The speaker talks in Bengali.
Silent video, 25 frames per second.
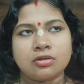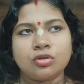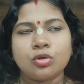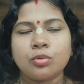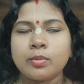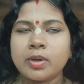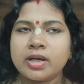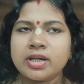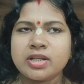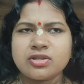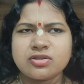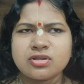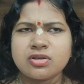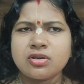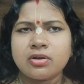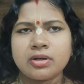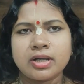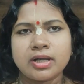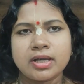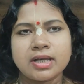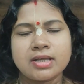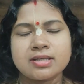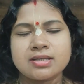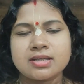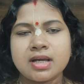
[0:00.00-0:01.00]
তোমরা নিশ্চয়ই
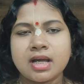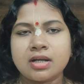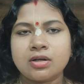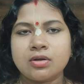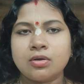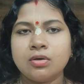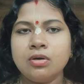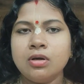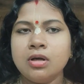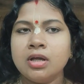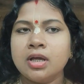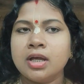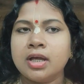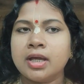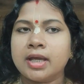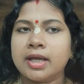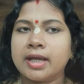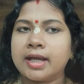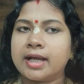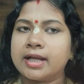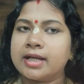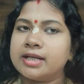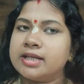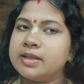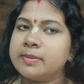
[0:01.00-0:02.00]
অনেকে জানো
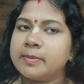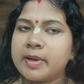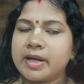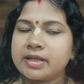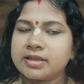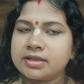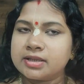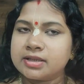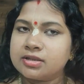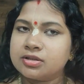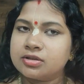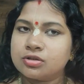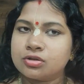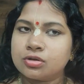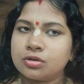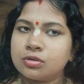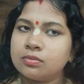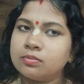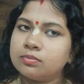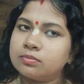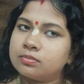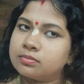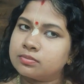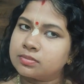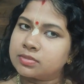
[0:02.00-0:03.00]
এখানে নিমাই তীর্থ
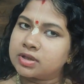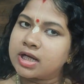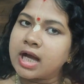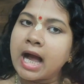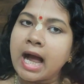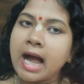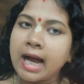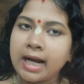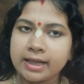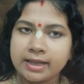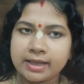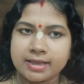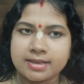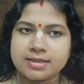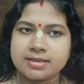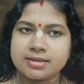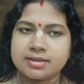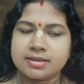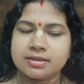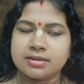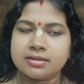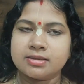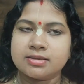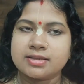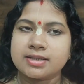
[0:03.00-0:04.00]
ঘাট
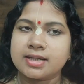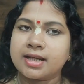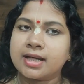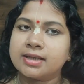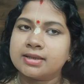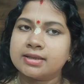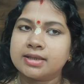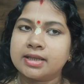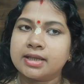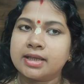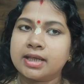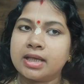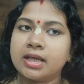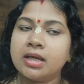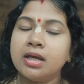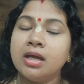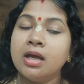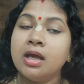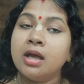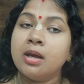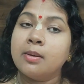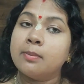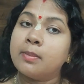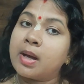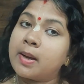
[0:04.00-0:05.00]
আছে যেখান থেকে
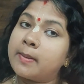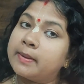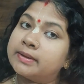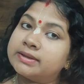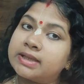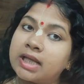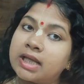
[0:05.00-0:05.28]
বাবা